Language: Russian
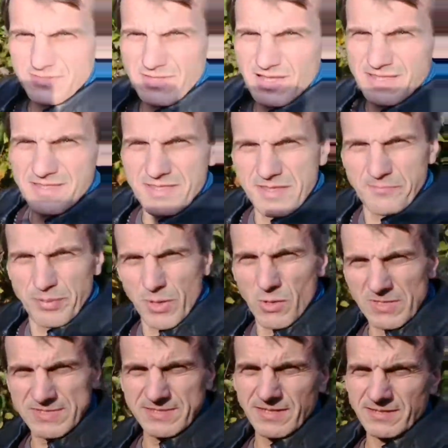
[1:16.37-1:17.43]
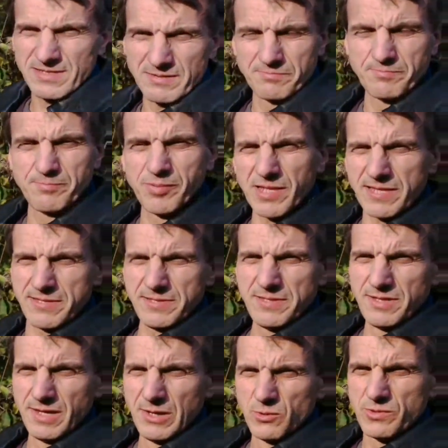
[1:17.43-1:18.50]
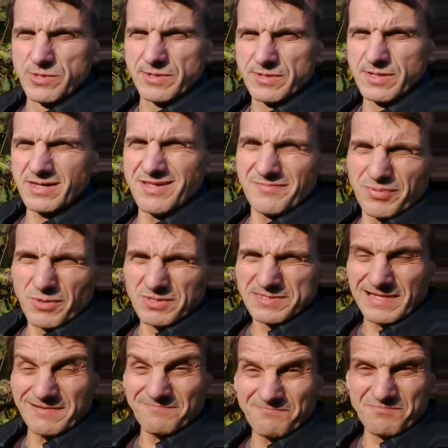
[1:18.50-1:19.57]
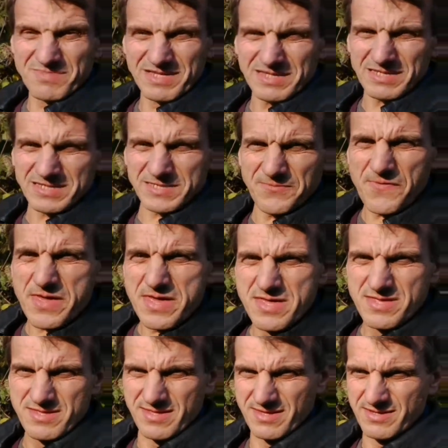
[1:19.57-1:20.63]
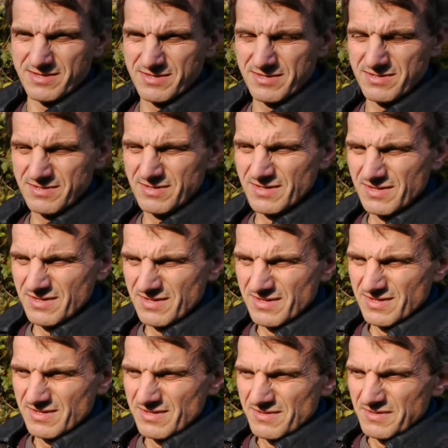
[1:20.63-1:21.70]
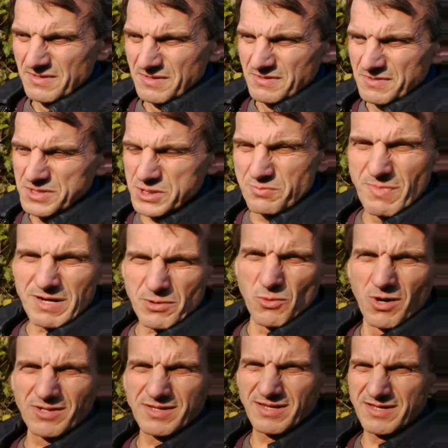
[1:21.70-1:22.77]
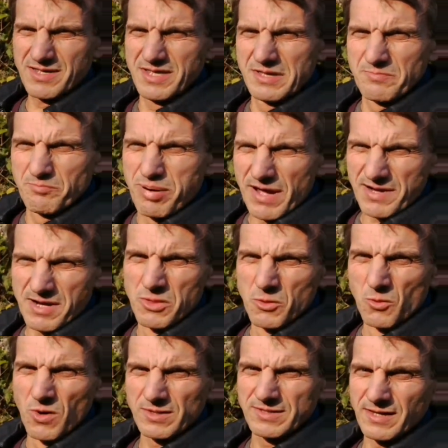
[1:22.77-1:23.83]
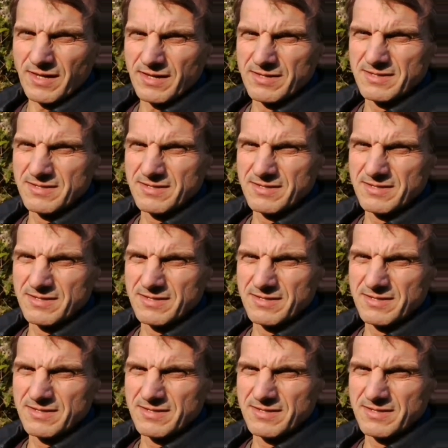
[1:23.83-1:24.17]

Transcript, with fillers: они не просто там плохие люди, они просто свиньи, чморота и баранота,